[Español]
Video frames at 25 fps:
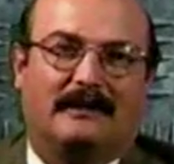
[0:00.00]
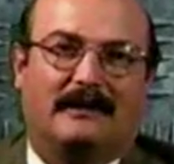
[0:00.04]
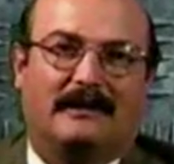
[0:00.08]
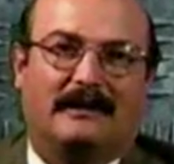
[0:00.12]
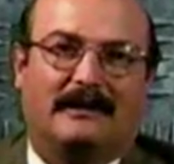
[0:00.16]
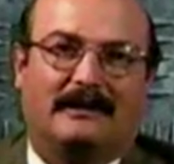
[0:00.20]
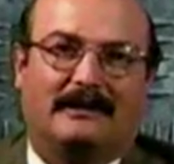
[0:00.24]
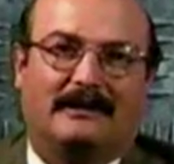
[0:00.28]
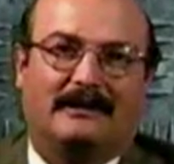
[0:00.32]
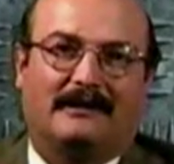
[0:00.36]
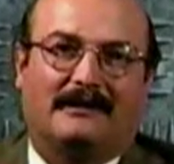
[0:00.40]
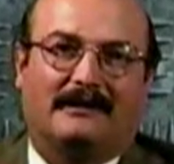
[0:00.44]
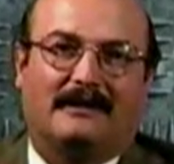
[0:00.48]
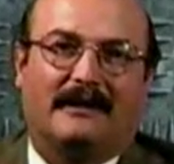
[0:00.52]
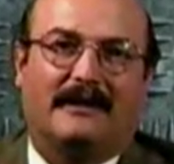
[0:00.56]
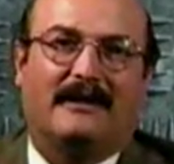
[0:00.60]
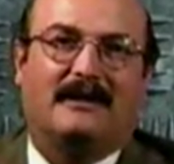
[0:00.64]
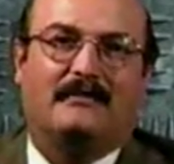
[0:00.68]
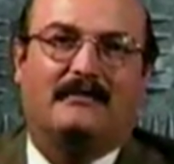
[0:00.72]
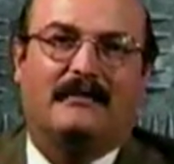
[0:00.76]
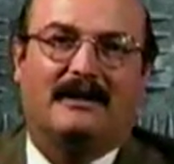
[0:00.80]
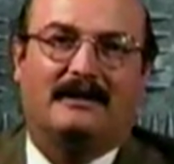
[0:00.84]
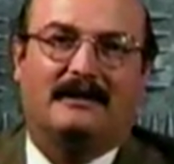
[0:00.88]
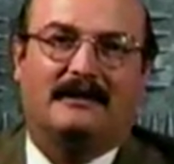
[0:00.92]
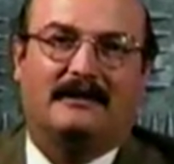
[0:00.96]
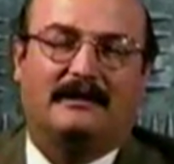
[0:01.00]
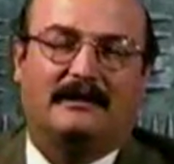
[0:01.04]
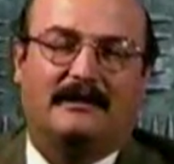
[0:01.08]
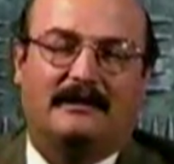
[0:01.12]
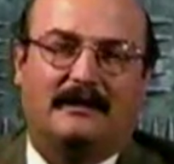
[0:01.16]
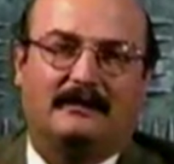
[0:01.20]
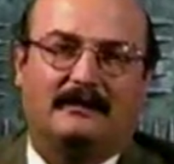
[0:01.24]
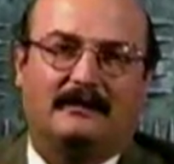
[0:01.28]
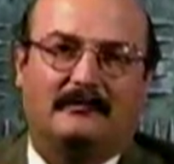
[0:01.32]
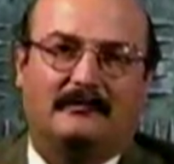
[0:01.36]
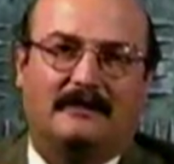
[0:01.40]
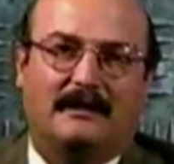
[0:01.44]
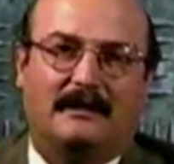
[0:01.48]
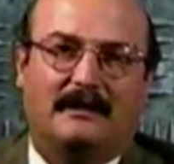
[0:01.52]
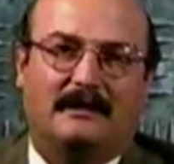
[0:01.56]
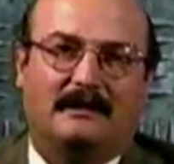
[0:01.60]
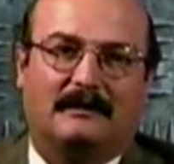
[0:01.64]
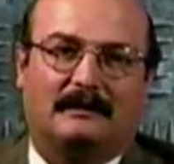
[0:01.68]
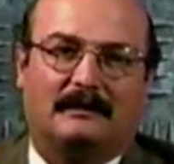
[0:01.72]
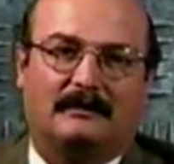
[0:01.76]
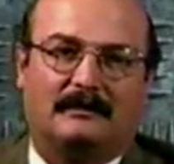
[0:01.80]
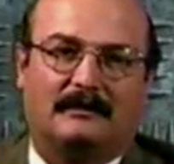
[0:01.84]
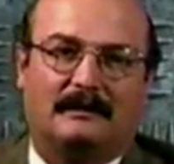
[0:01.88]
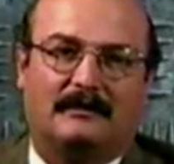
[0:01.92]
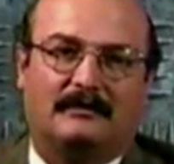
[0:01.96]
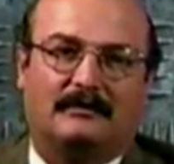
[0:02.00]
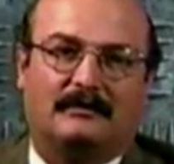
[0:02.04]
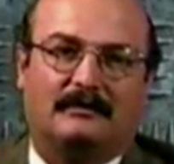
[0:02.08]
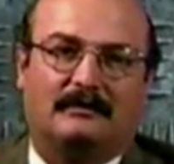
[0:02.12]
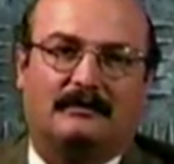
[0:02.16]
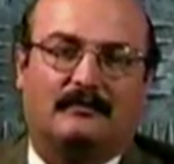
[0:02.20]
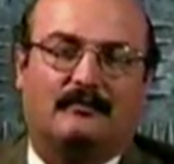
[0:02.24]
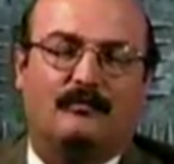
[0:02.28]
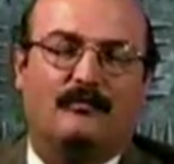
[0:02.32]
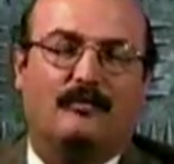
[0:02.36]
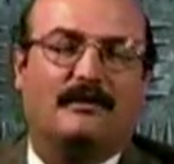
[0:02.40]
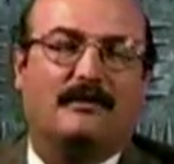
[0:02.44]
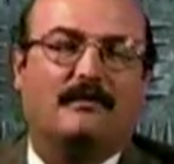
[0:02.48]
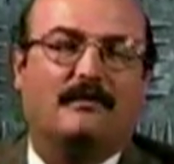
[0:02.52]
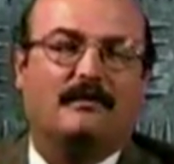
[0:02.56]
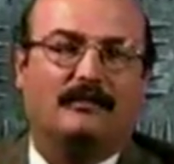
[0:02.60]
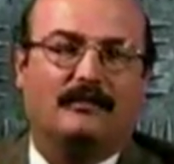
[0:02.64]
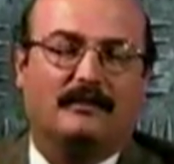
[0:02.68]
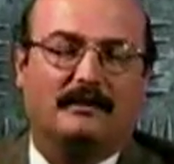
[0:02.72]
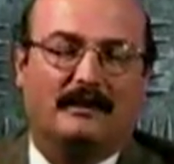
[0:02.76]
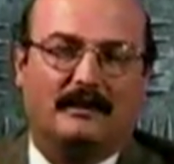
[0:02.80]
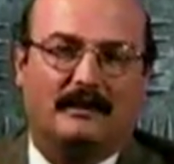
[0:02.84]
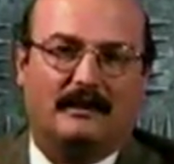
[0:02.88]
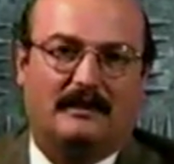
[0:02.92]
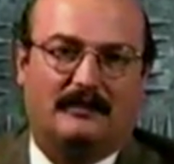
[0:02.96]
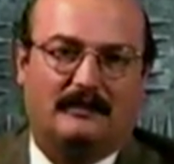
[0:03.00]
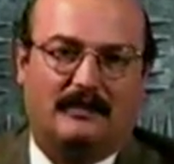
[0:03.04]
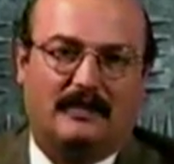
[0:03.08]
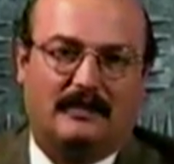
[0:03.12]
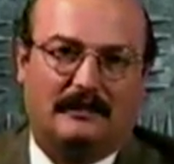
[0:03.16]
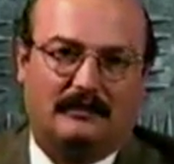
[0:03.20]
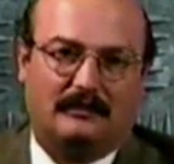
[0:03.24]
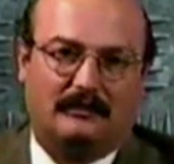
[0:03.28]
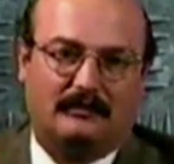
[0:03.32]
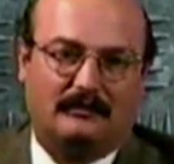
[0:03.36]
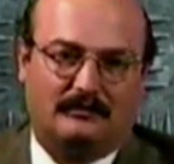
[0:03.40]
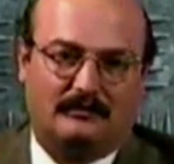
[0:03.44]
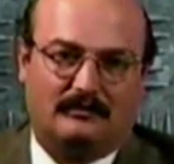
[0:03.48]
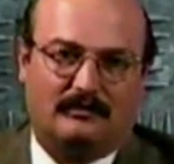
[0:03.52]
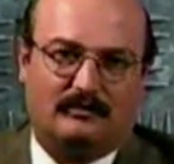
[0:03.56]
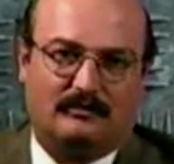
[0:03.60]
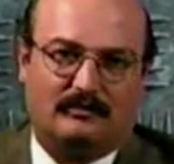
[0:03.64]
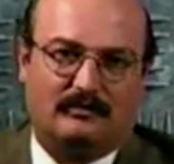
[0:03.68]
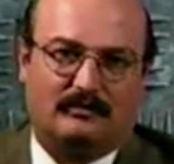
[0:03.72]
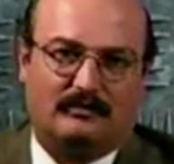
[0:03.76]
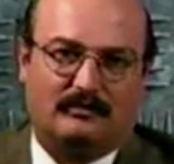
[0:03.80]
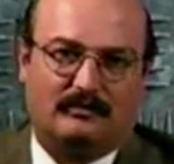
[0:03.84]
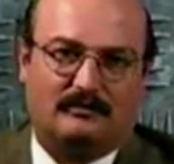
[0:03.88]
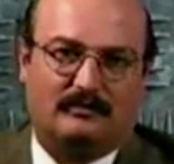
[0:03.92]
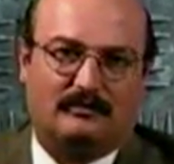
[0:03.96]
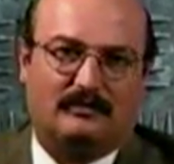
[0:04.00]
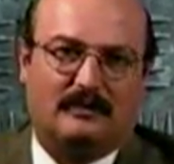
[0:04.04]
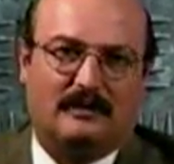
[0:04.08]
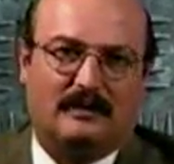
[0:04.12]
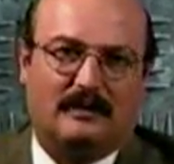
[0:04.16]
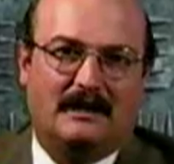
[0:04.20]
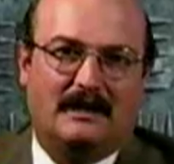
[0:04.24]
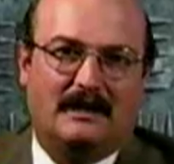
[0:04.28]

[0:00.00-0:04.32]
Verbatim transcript: eh, realmente una situación muy importante para todos nosotros.